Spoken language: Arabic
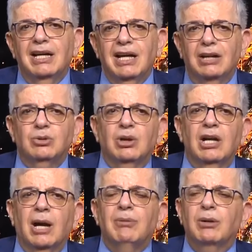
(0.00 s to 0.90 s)

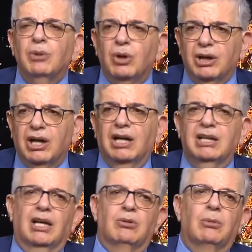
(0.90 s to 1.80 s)
ليحصر الأمر
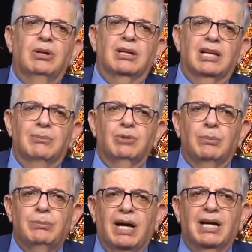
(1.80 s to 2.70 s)
بأوكرانيا وبإقليم
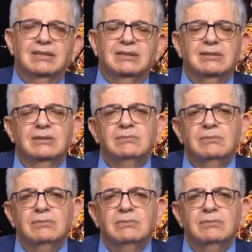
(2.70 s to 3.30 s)
دونباس